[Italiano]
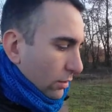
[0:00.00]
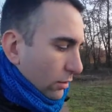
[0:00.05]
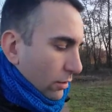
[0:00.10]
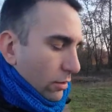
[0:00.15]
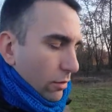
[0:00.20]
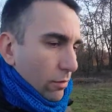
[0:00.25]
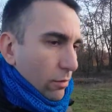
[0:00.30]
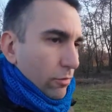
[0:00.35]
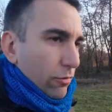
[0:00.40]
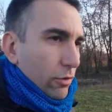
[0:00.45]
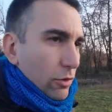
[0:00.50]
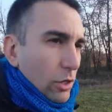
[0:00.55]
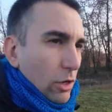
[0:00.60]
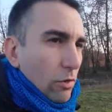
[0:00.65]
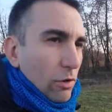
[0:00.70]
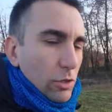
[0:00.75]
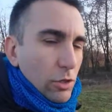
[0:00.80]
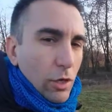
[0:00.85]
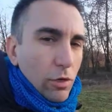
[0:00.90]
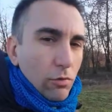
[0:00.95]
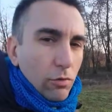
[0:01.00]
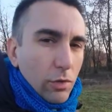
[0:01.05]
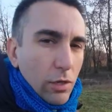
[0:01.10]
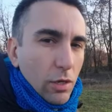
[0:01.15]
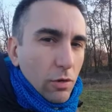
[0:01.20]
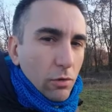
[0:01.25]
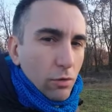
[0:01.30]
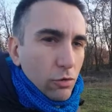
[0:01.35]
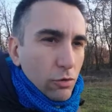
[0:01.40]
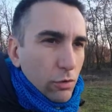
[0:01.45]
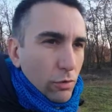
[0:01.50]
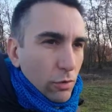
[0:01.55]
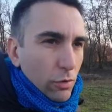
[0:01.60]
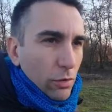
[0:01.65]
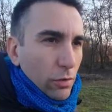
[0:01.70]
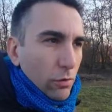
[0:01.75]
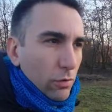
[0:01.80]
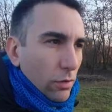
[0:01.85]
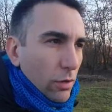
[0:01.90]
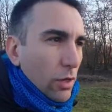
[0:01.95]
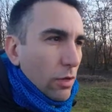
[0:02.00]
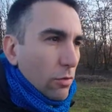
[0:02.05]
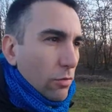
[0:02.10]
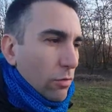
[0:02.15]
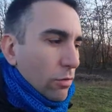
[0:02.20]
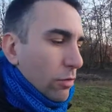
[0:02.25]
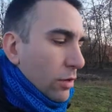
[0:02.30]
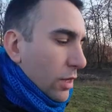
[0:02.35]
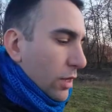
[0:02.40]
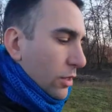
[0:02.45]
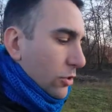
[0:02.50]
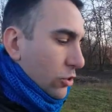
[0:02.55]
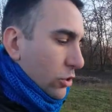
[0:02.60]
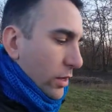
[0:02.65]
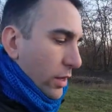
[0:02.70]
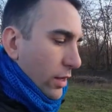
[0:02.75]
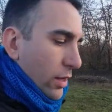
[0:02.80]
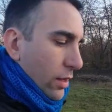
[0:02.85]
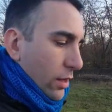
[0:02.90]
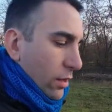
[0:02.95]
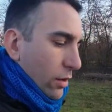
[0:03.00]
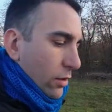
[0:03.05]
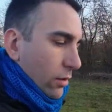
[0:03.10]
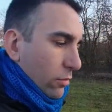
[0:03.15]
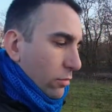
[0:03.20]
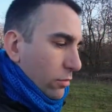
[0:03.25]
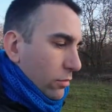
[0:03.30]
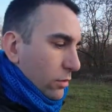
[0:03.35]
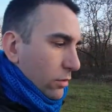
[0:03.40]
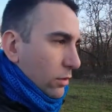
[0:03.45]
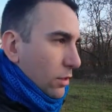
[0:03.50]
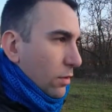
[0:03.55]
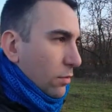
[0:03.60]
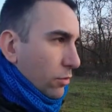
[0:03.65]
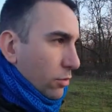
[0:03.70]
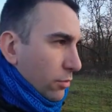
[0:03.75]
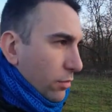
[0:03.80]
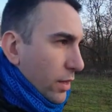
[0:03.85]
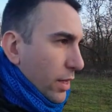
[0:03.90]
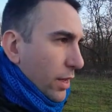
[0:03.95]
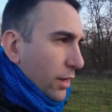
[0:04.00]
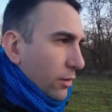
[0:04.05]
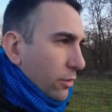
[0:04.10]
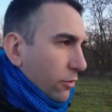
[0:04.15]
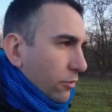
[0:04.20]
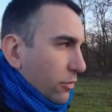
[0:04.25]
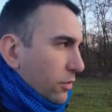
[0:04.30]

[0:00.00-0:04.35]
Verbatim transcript: eh, forse questo è l'unico giorno in cui c'è un tempo bello,